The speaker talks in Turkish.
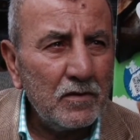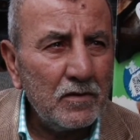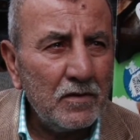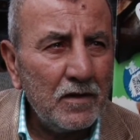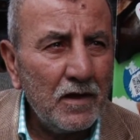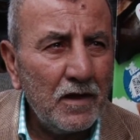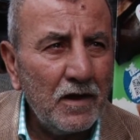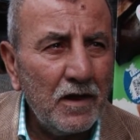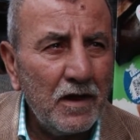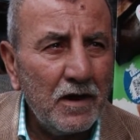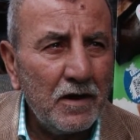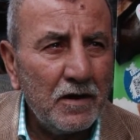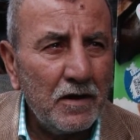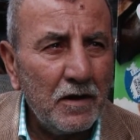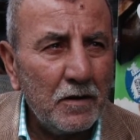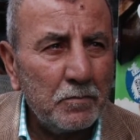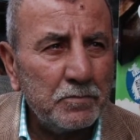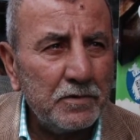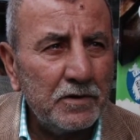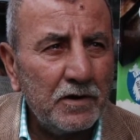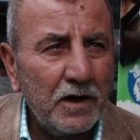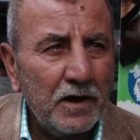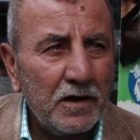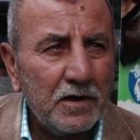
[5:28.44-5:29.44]
Neler
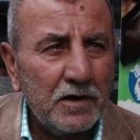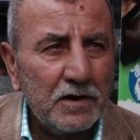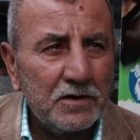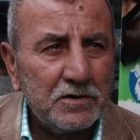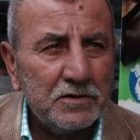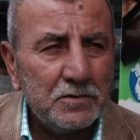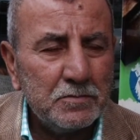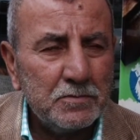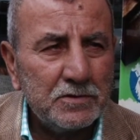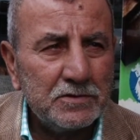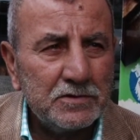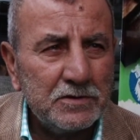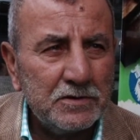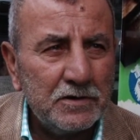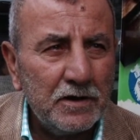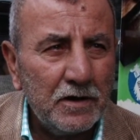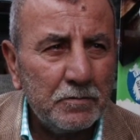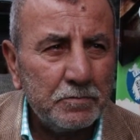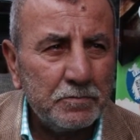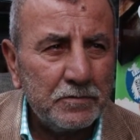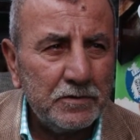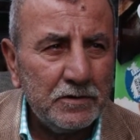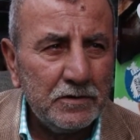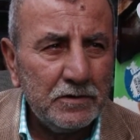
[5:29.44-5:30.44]
yaptı? Aracımızı
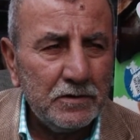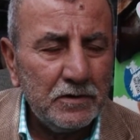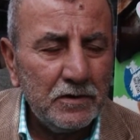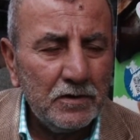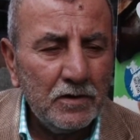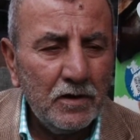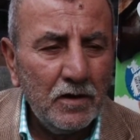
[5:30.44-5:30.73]
yaptı.